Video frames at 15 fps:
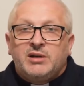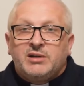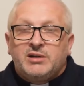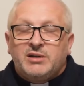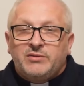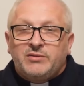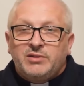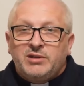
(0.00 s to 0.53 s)

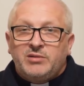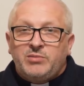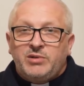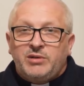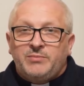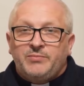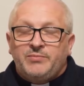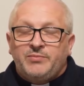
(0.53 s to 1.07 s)

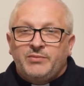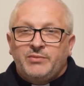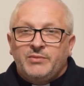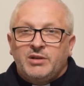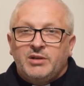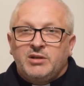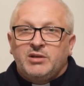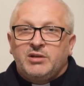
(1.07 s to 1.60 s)
krewnymi.
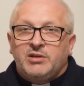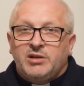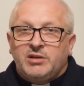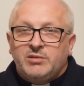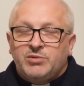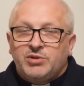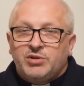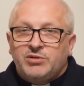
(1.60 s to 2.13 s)

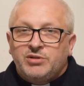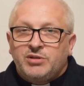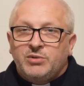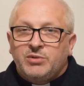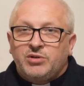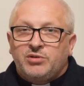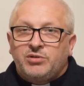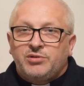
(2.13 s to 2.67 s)
Kiedy
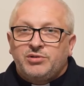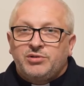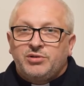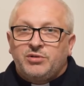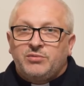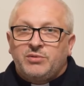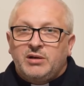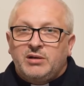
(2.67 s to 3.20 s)
przychodzimy do
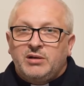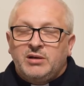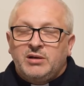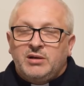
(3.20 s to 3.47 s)
kościoła,